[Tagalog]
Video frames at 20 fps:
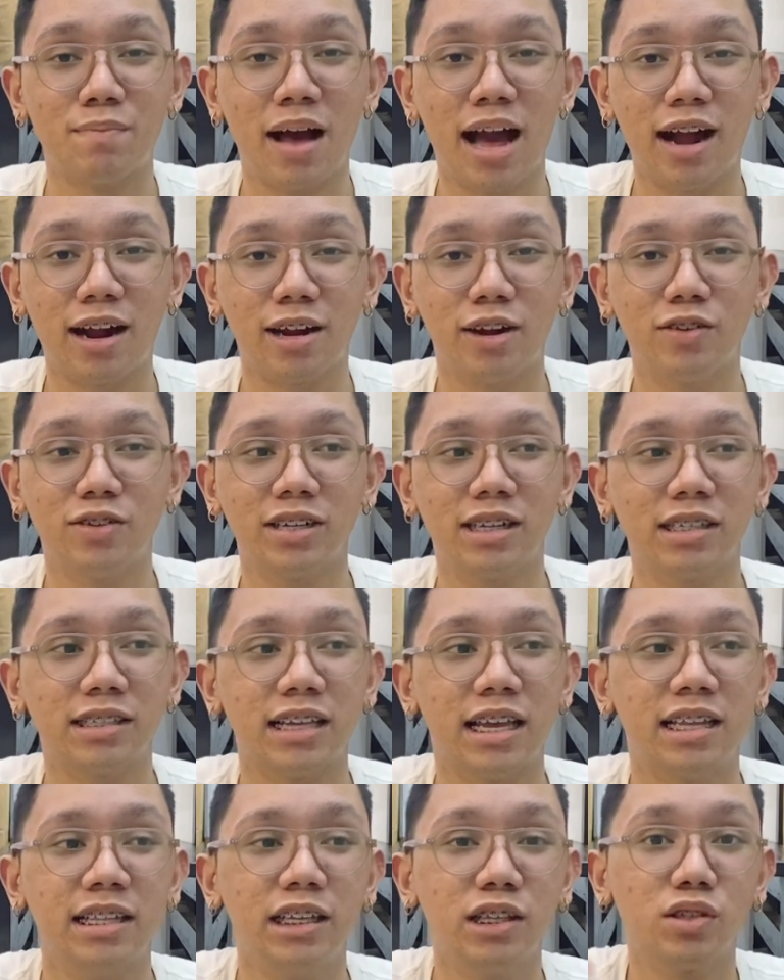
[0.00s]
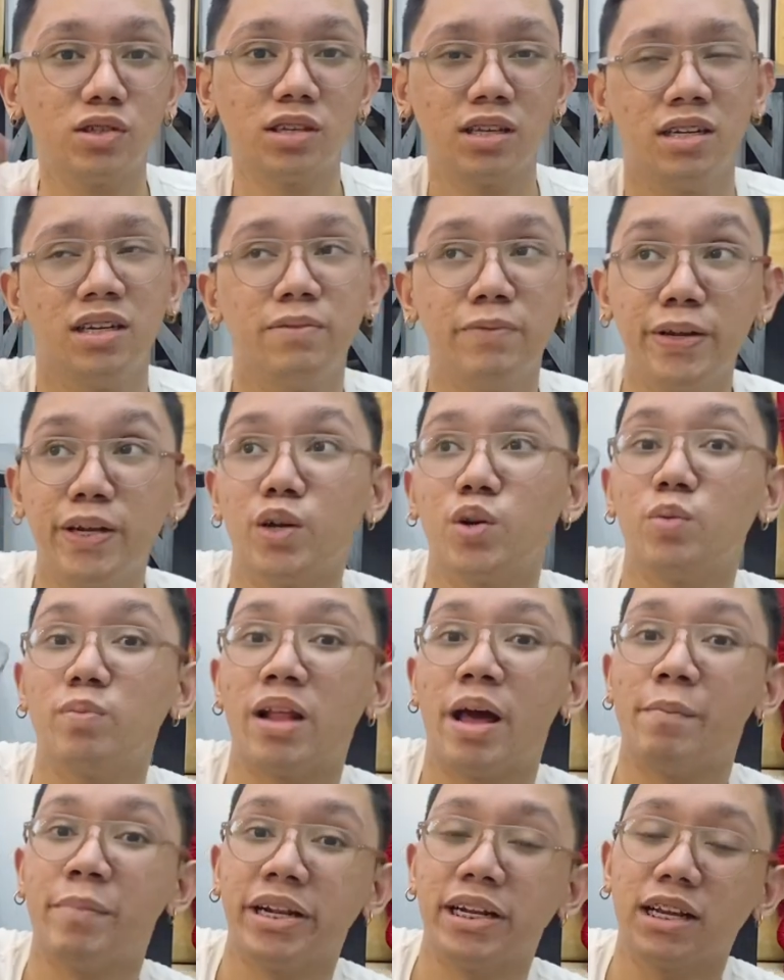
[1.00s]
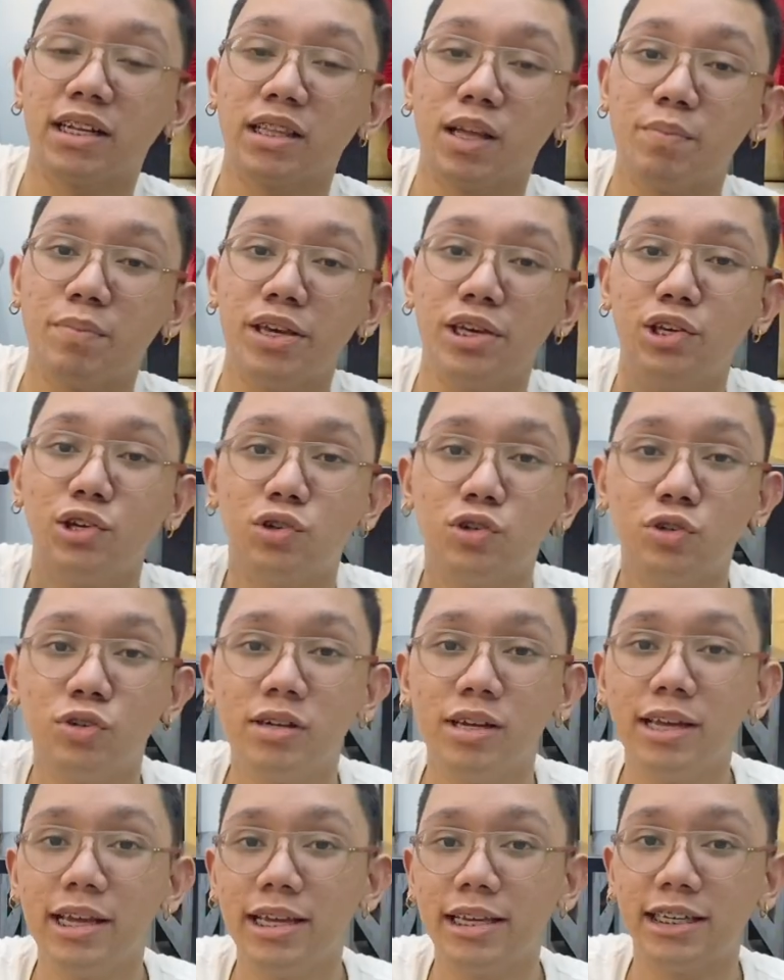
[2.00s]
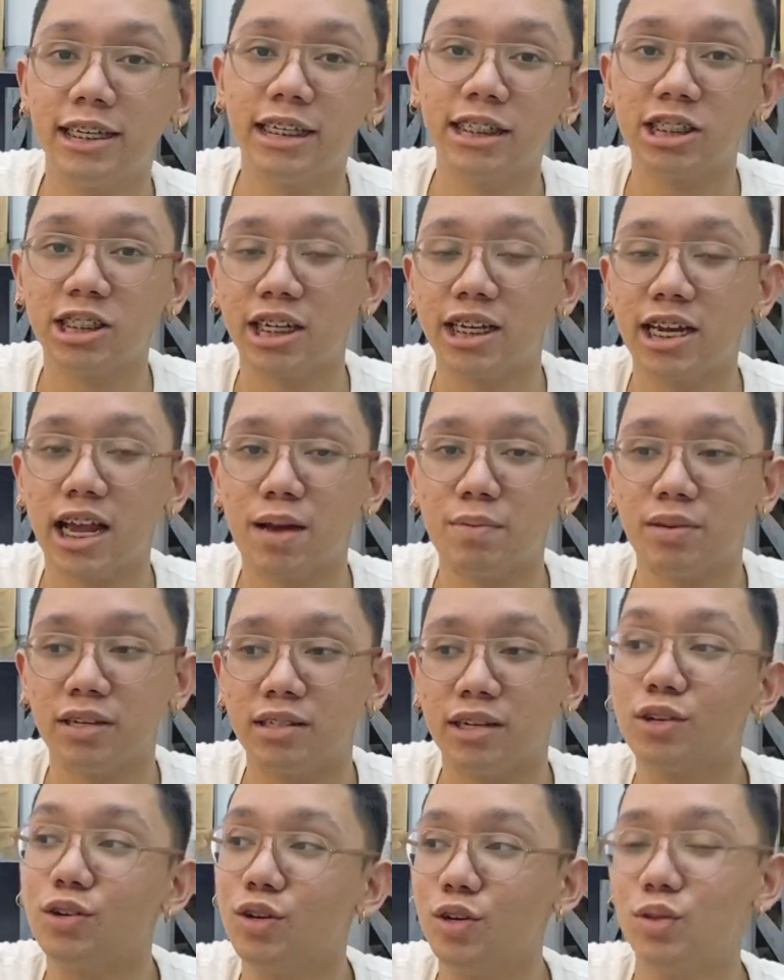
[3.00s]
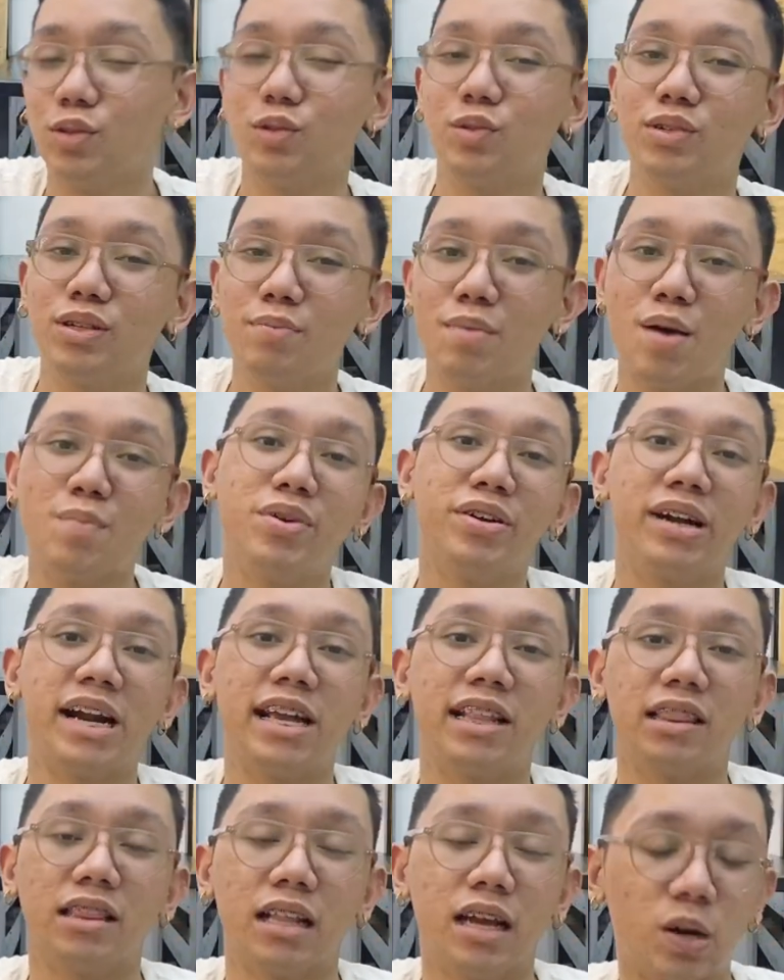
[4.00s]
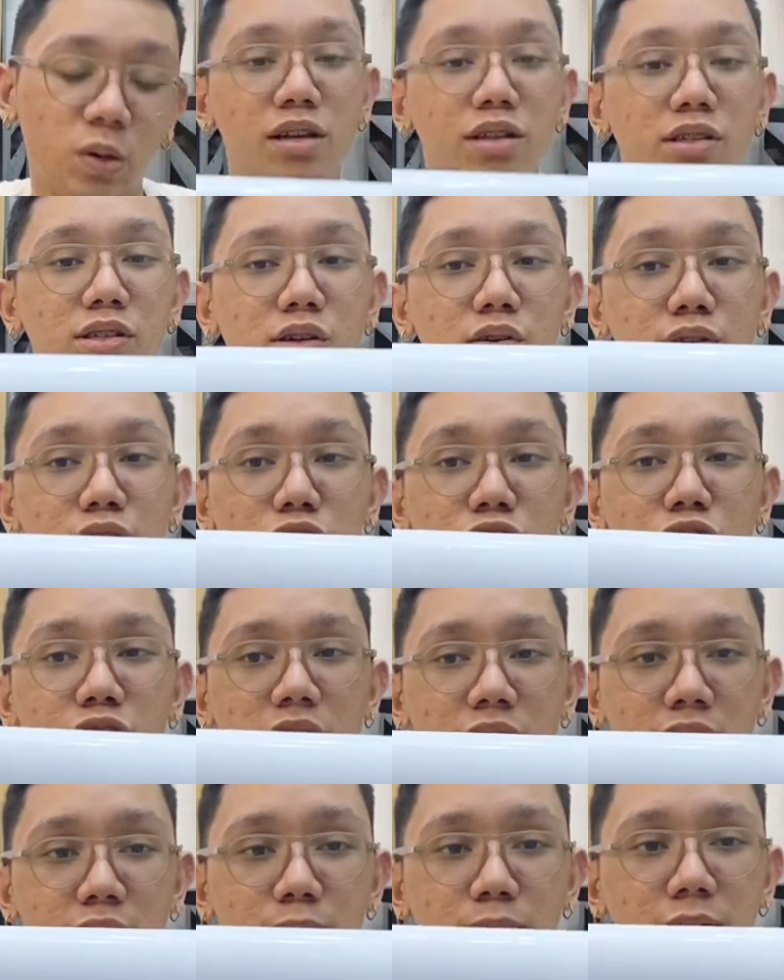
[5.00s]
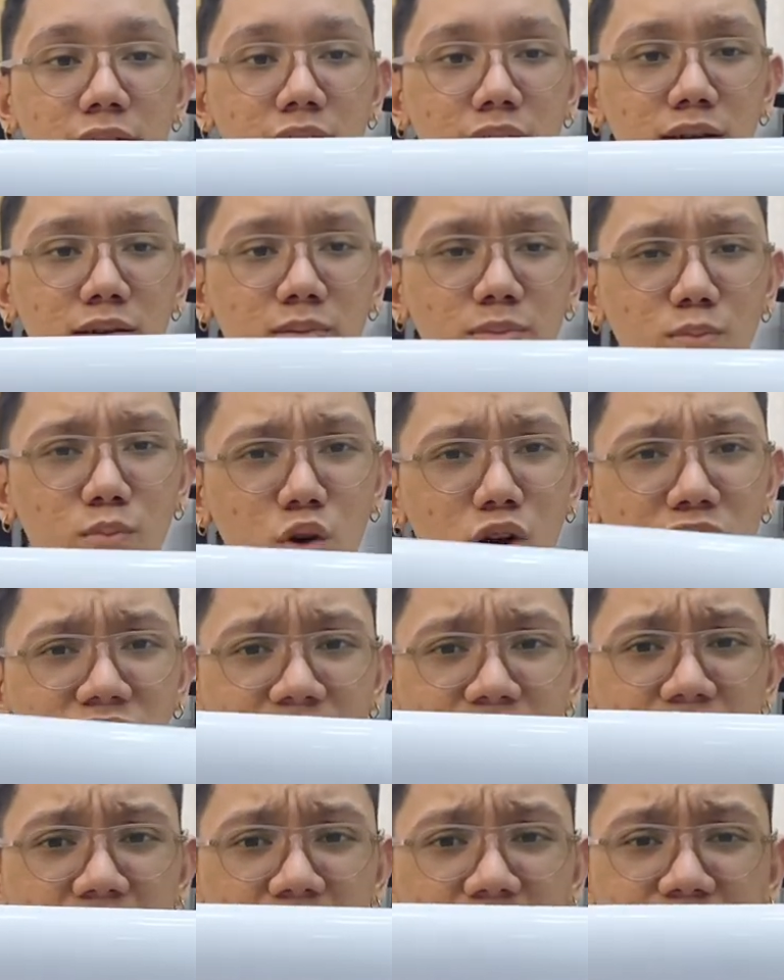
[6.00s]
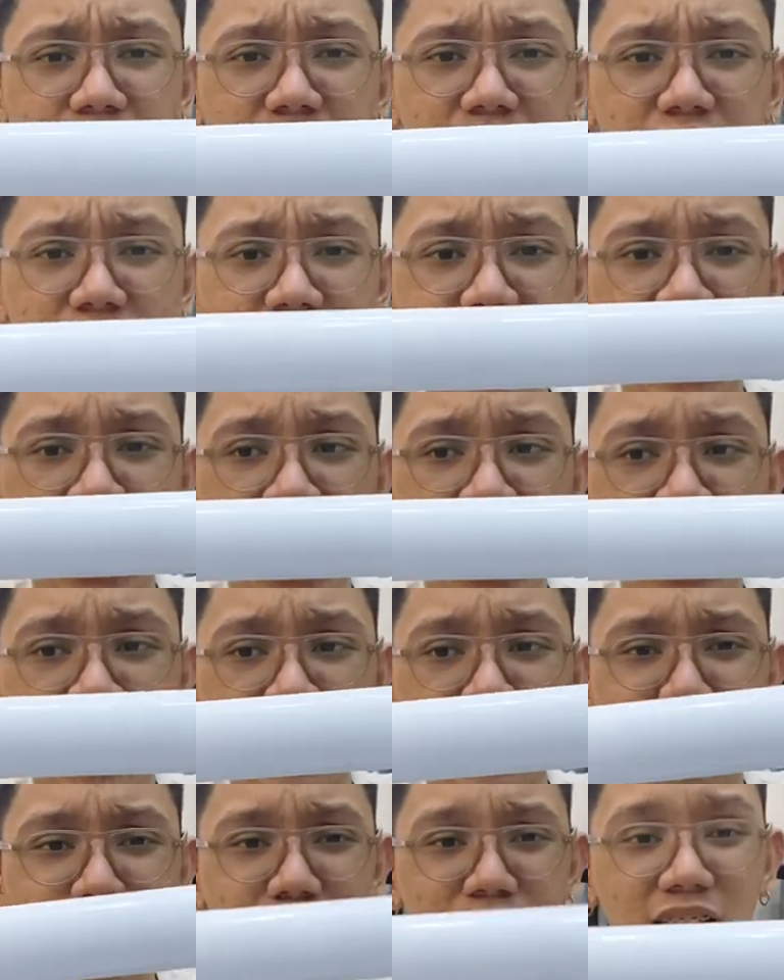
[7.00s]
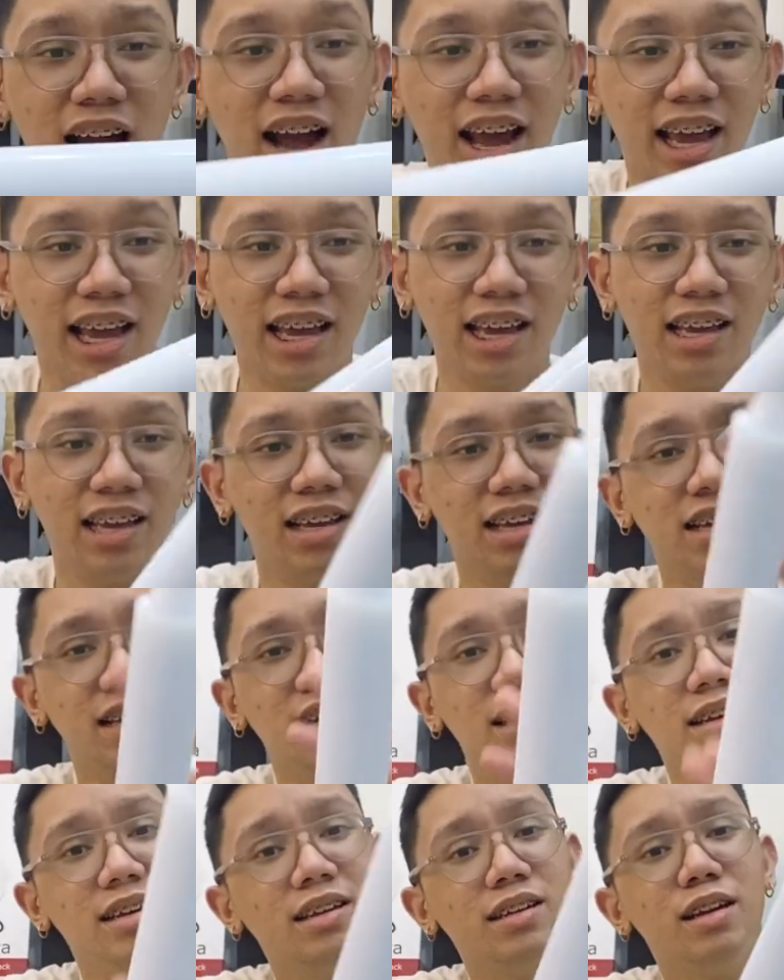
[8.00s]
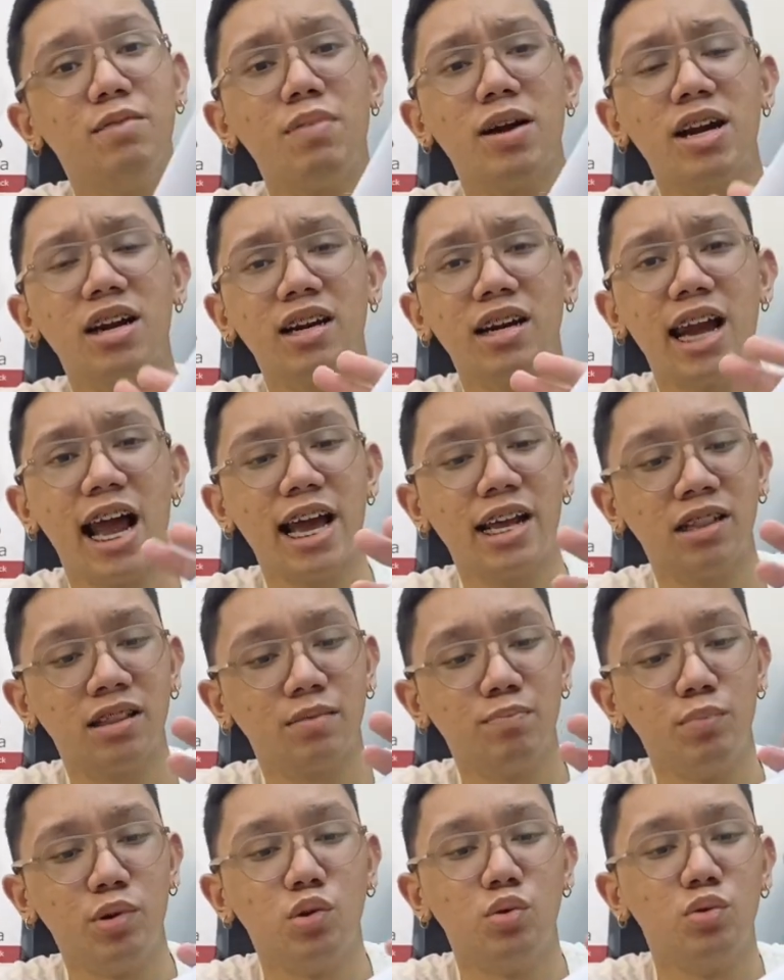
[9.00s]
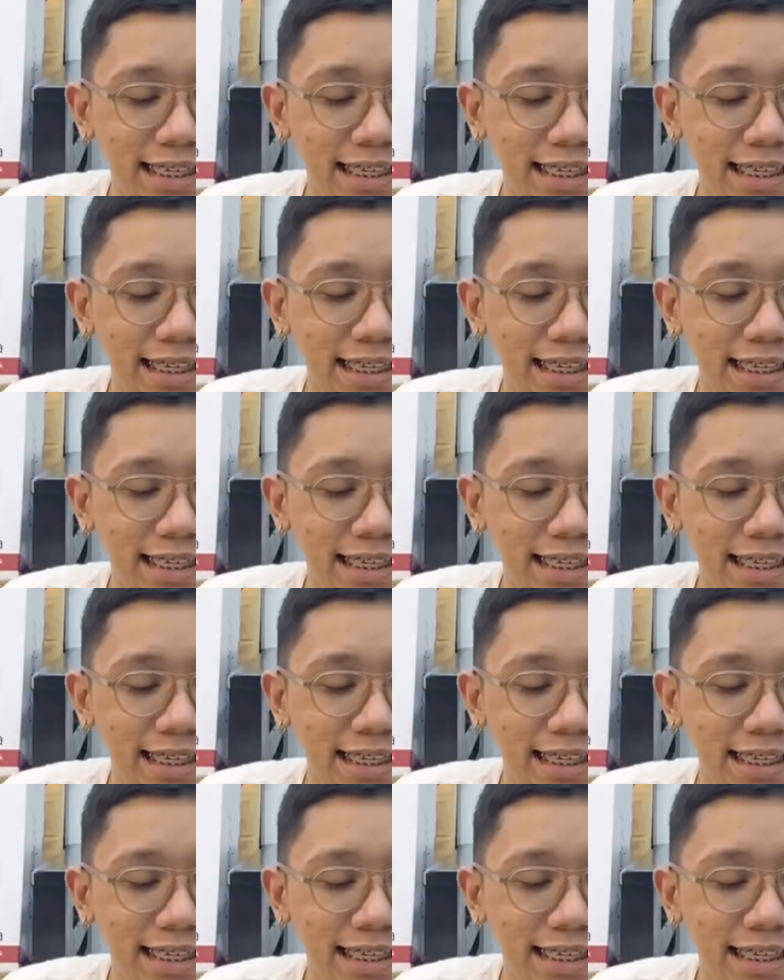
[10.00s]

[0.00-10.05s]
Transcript: background kasi dito sa living room namin katabi yung kitchen namin. Nagluluto si mommy right now. So ito siya, parang mukha siyang kandila na malaki na parang light blue.